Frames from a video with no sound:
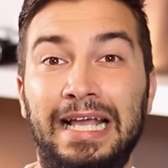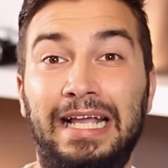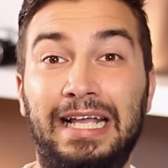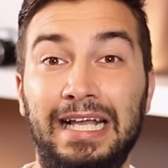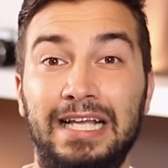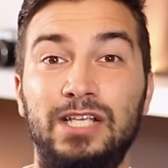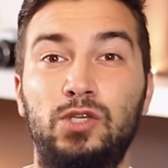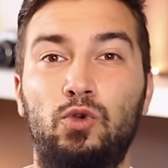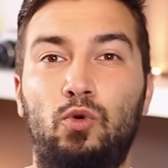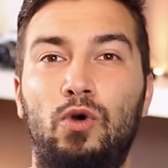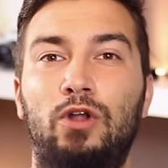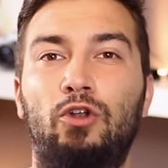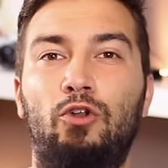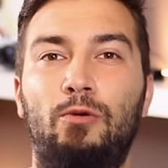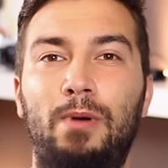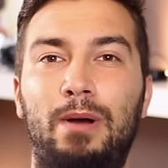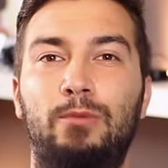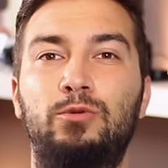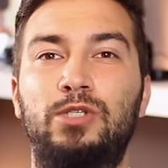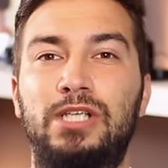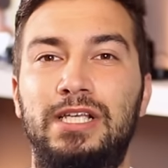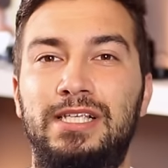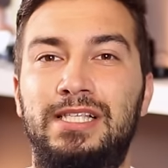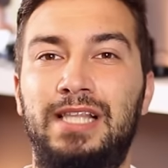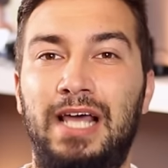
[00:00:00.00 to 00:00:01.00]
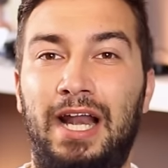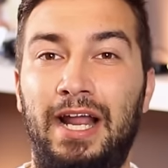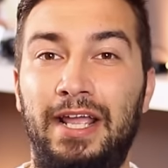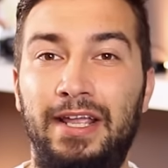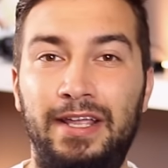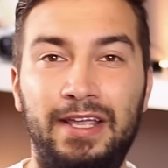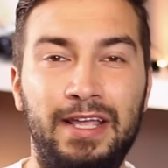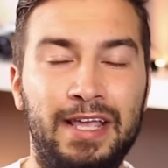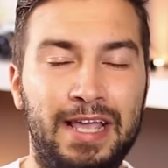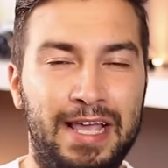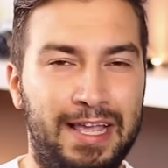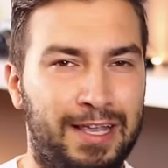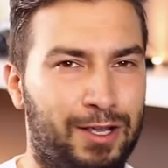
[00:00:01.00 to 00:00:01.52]
que es cuando vamos a estar
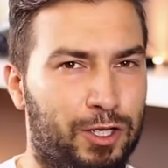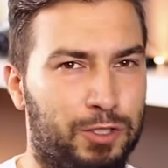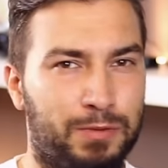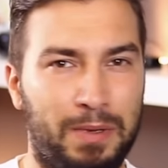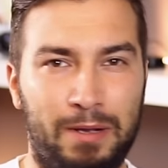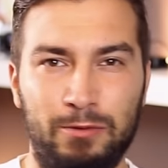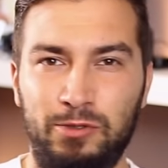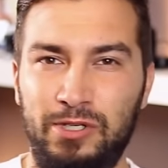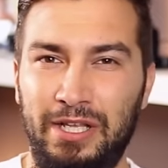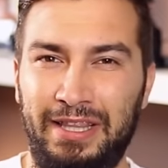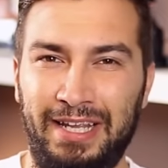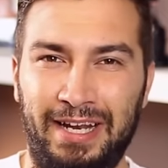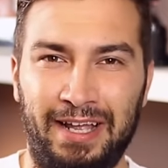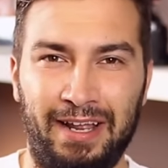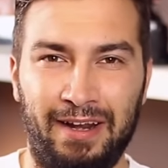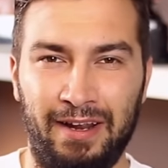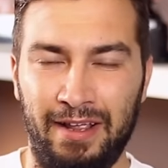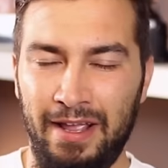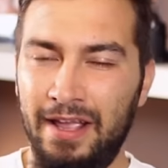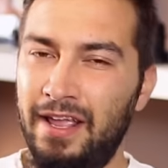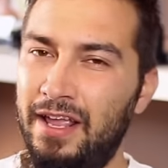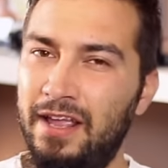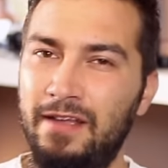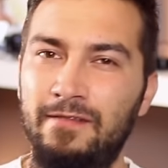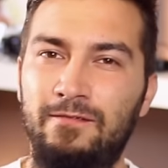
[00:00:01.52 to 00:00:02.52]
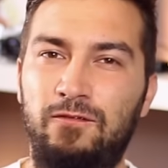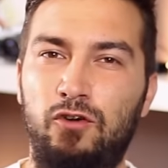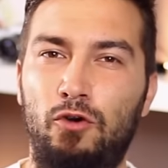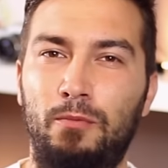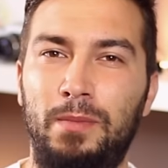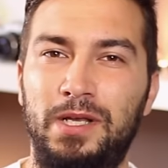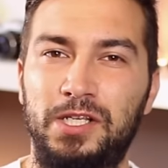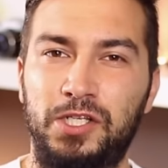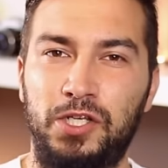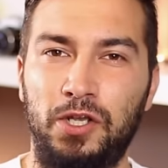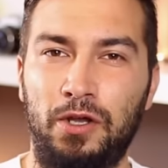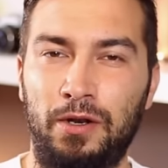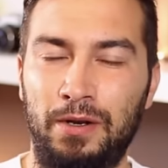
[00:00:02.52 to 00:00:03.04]
ahí y os vamos a traer
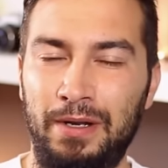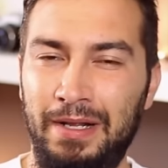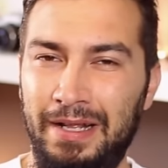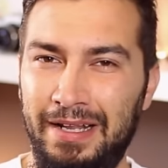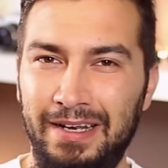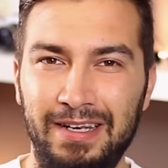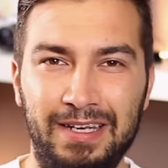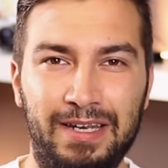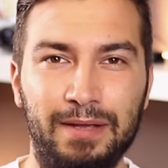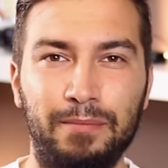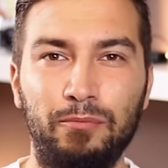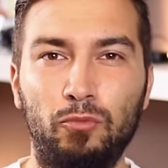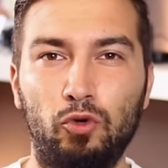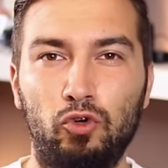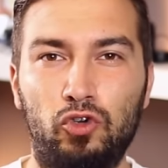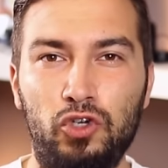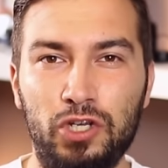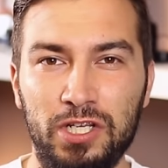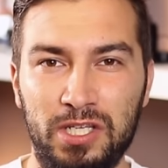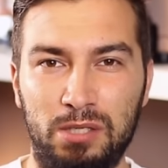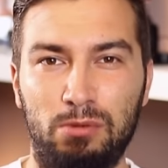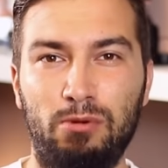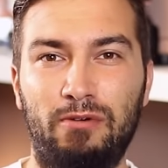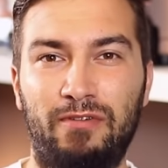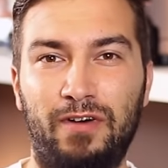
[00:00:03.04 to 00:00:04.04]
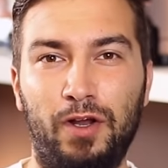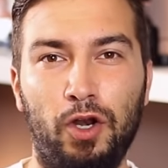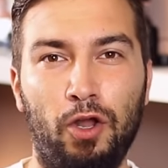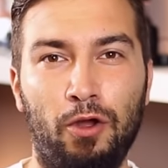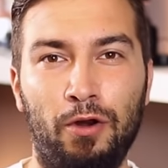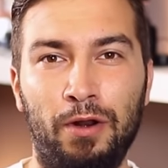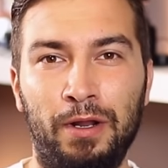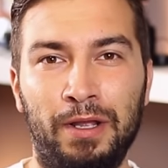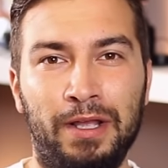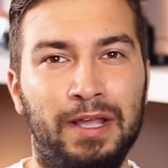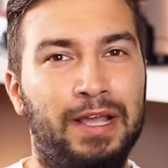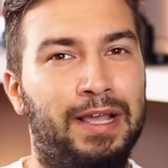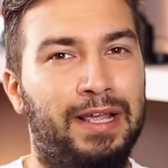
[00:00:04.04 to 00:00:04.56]
información de muchísimo
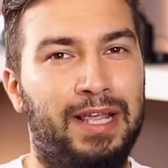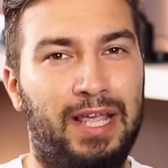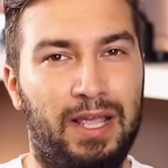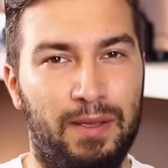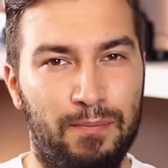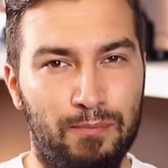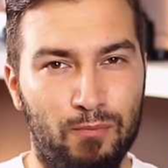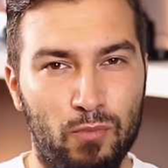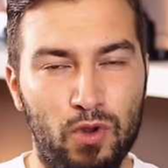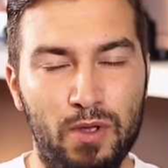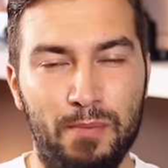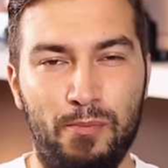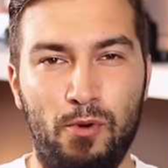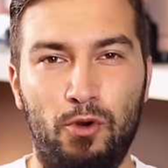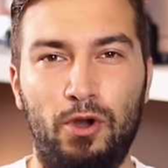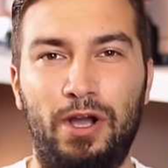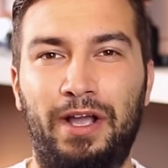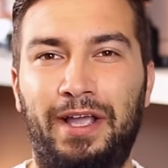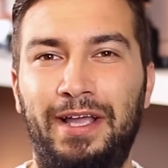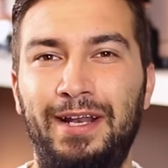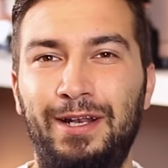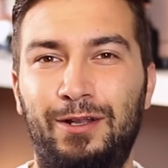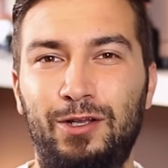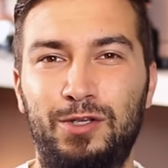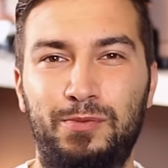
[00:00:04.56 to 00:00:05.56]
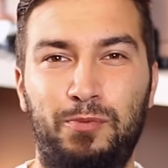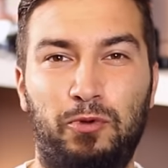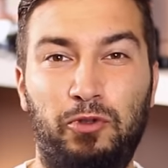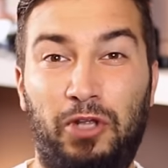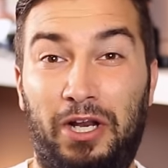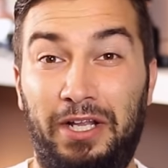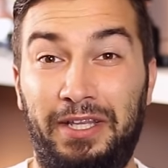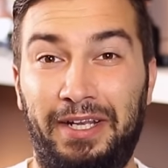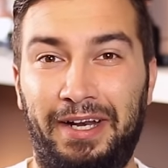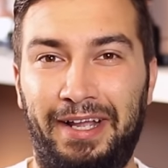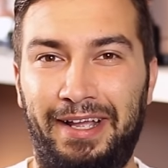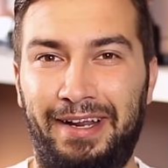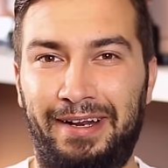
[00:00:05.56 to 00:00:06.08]
valor que muy poca gente os
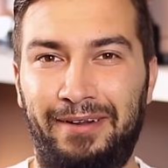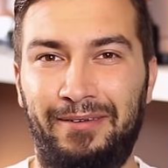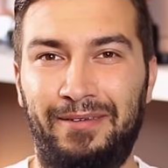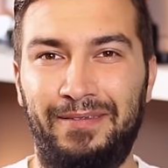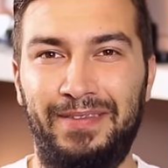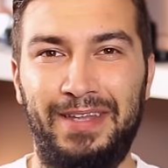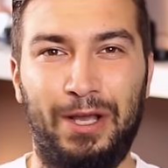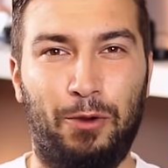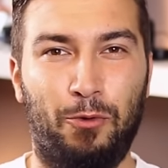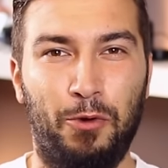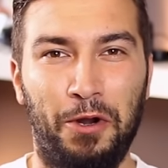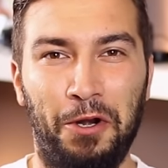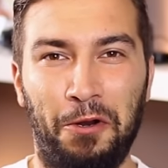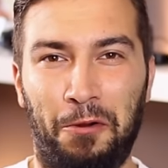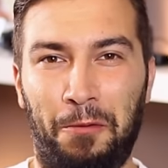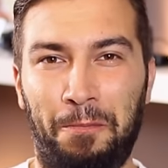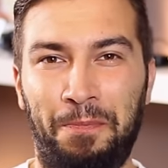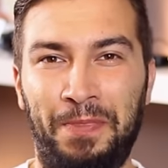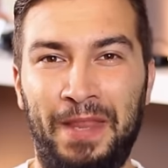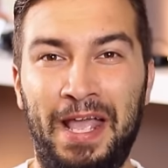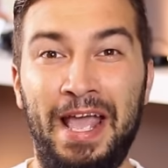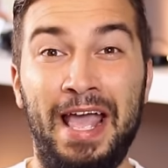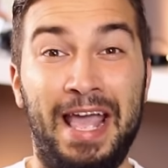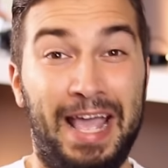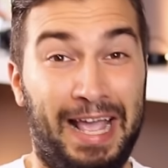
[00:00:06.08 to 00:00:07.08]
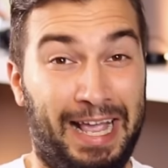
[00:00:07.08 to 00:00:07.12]
podrá traer. ¿De acuerdo?